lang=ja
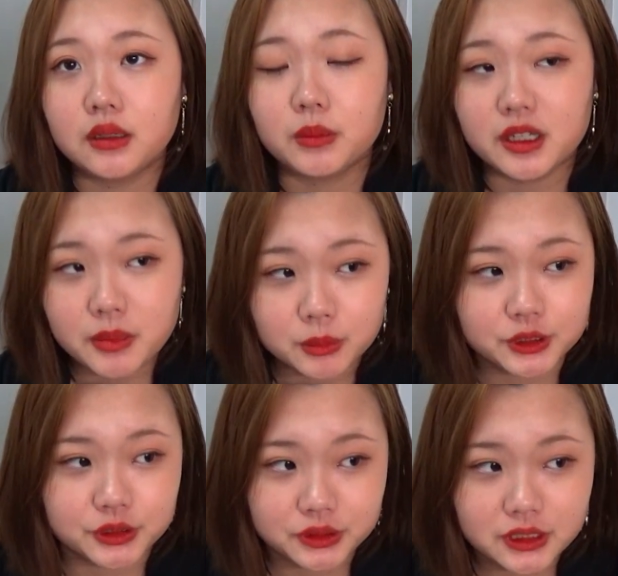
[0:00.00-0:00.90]
まあ今も
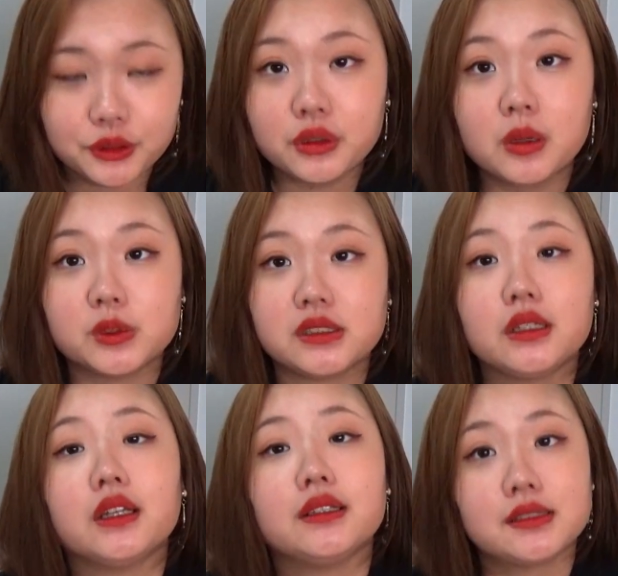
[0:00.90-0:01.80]
続いてるのかもしれ
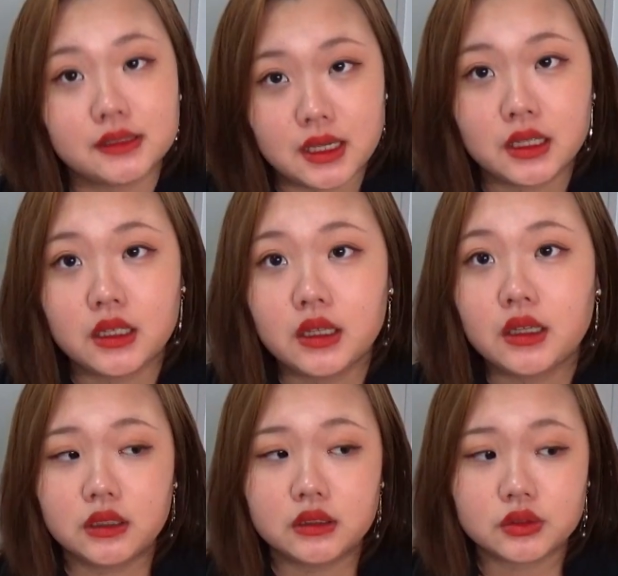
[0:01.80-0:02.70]
ないですね
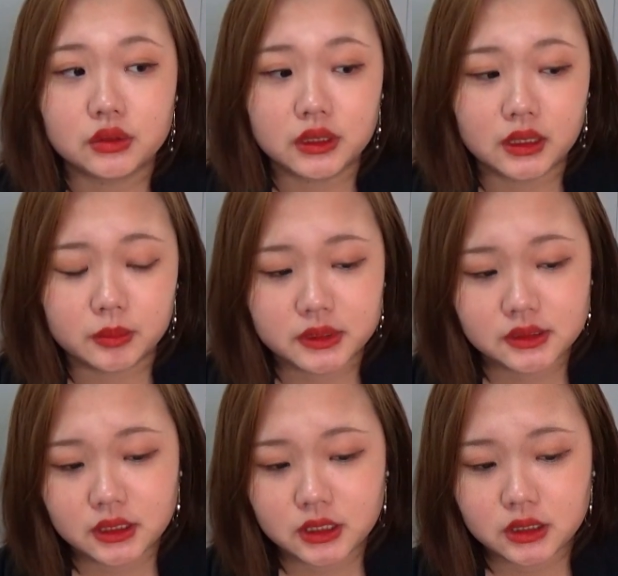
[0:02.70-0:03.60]
そうなんか別
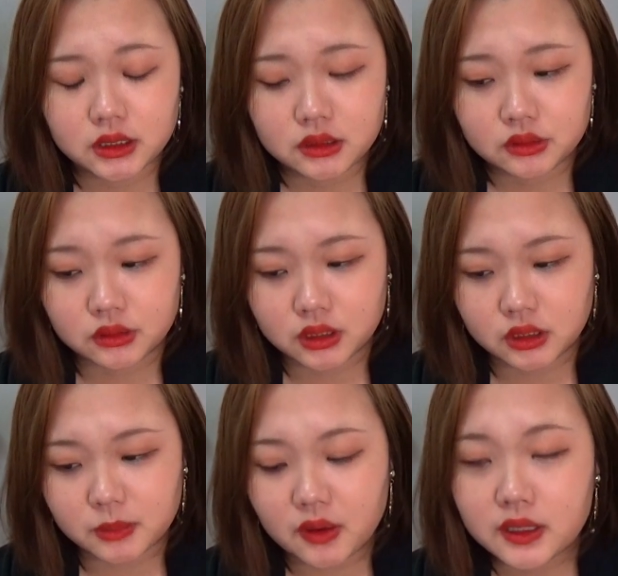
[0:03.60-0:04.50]
に何て言うのか
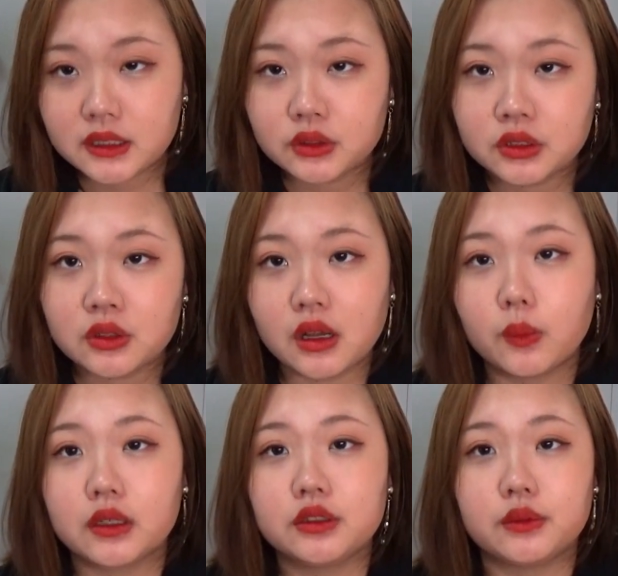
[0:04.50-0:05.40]
な周りの人が
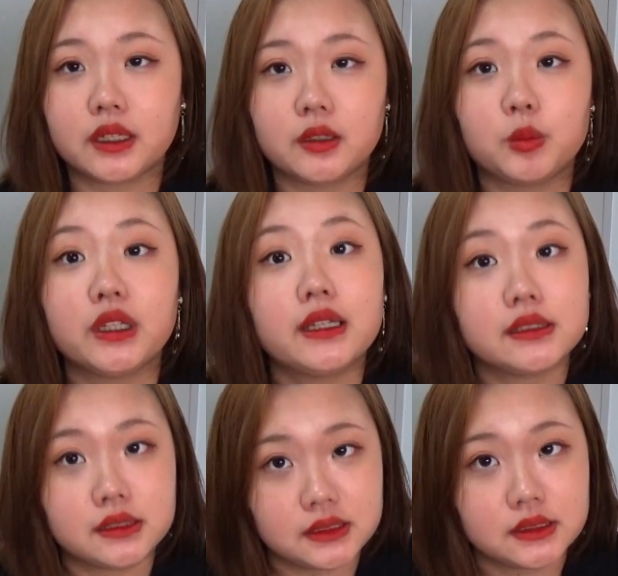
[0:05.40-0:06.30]
悪いわけでもない
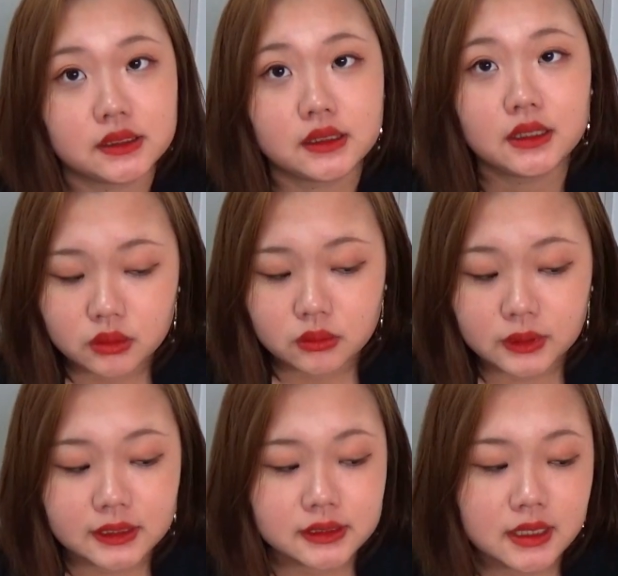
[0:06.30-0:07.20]
し
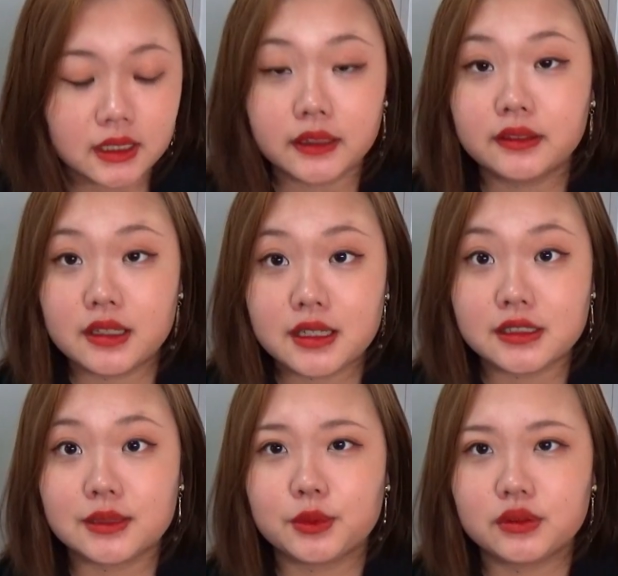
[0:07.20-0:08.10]
私が勝手に
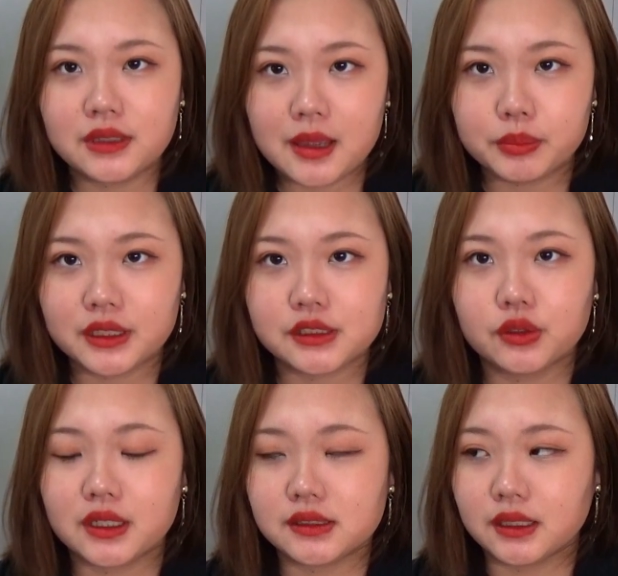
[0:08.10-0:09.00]
自分でプレッシャー
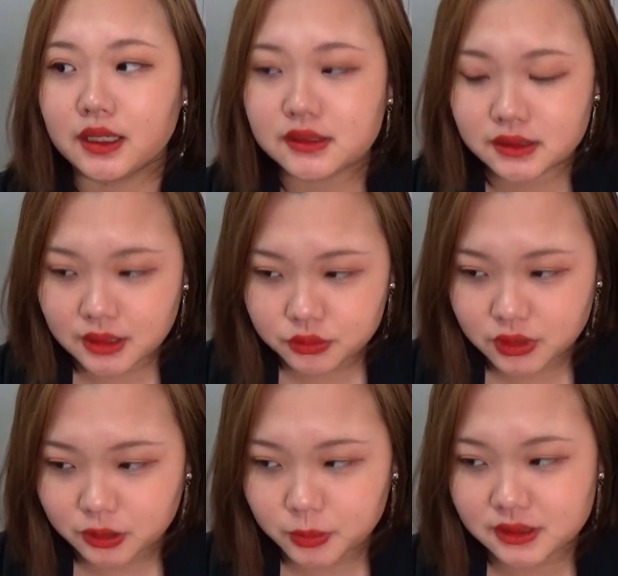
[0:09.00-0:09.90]
を感じて勝手に
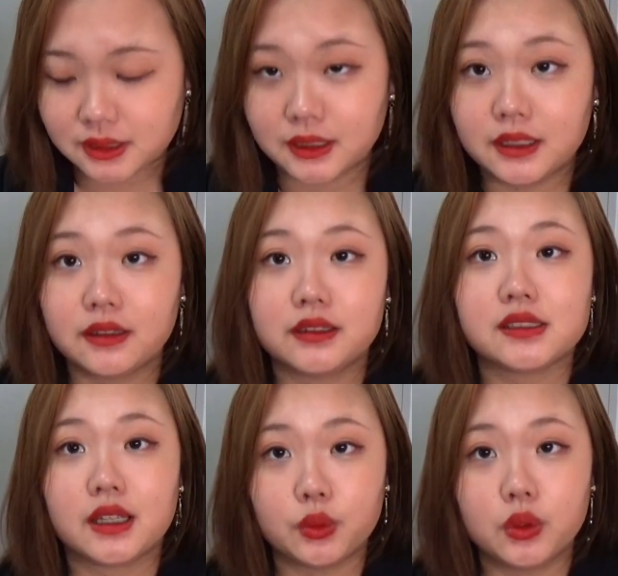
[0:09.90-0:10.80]
受け止めてただけなんで
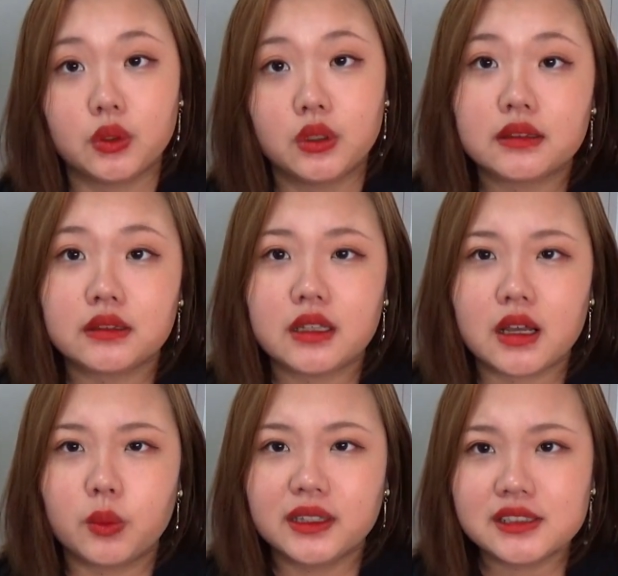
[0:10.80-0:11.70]
すけどなん
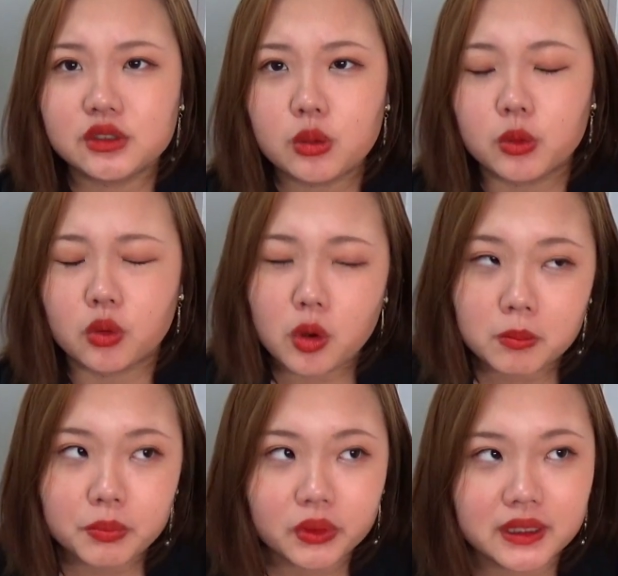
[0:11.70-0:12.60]
か私のもう根
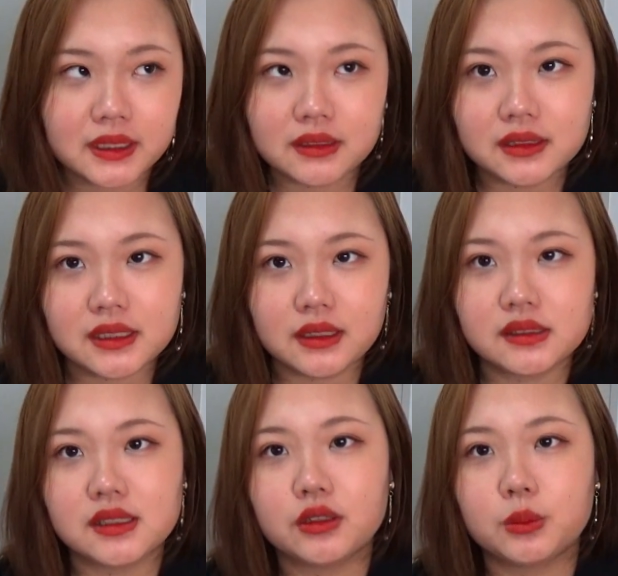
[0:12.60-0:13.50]
本的な人
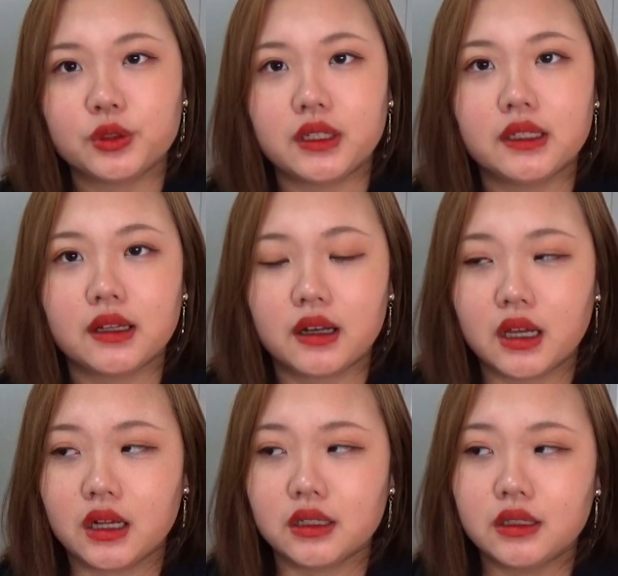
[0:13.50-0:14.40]
間性の問題だか
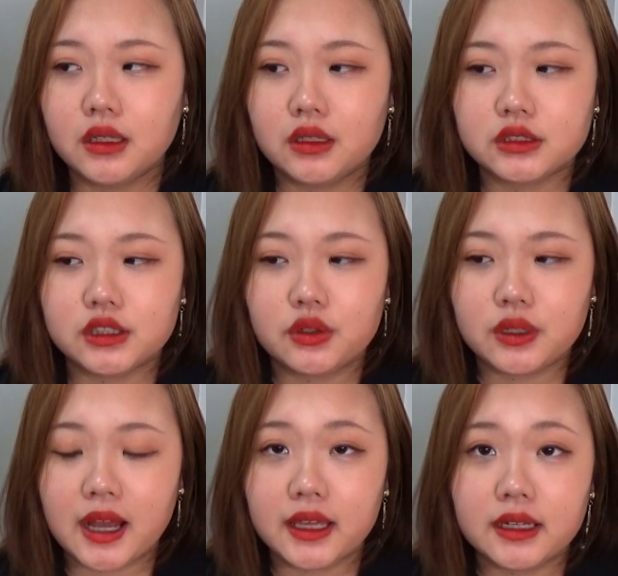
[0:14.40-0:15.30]
らそれを
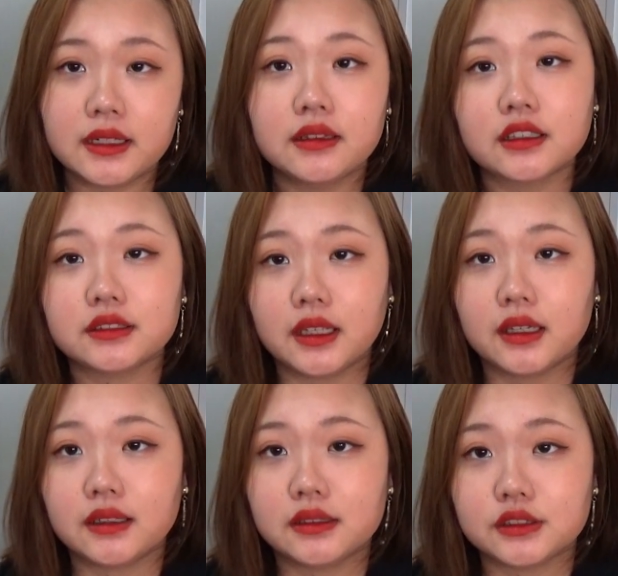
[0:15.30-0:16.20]
変えられなく
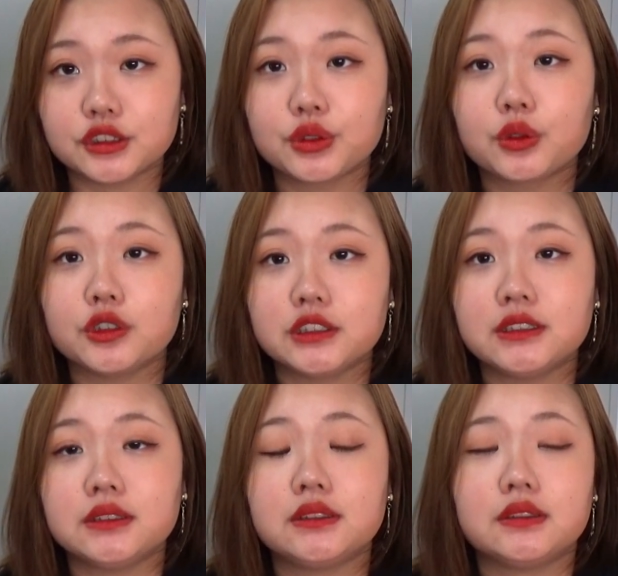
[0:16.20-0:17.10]
てずっと苦
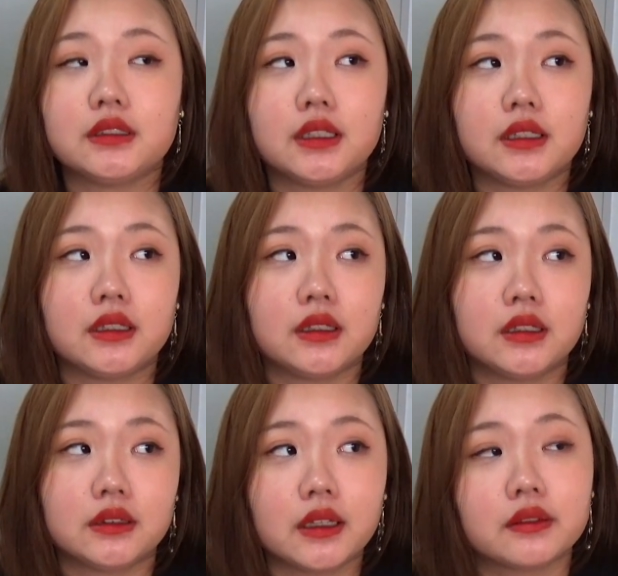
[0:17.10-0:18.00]
しん
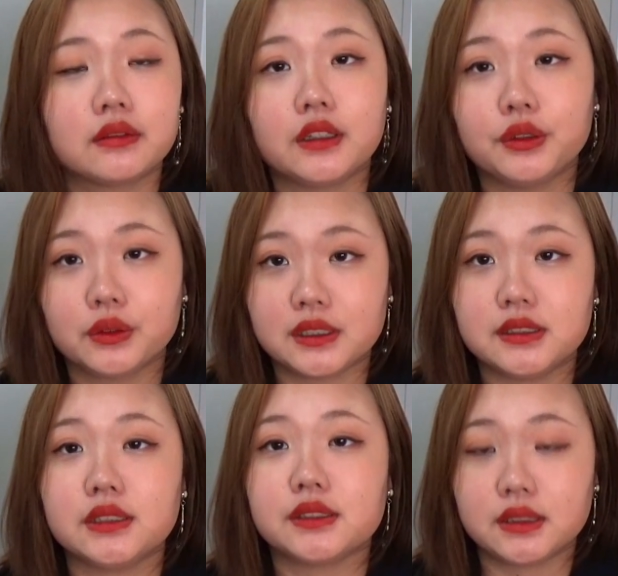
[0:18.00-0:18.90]
でたっていうのが
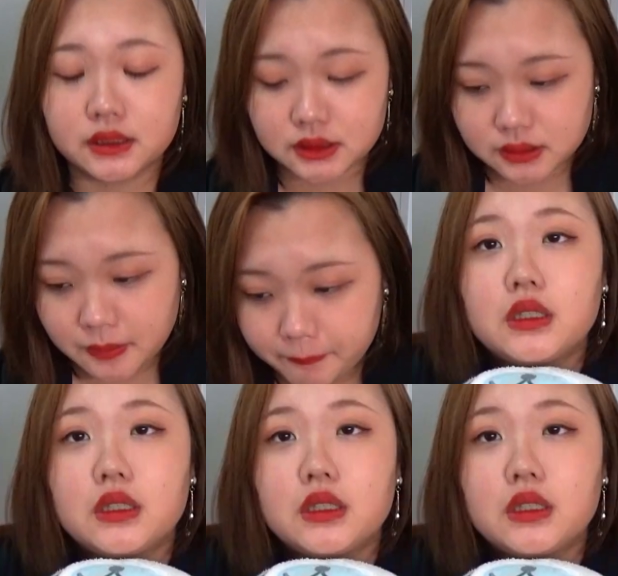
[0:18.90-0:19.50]
事実です。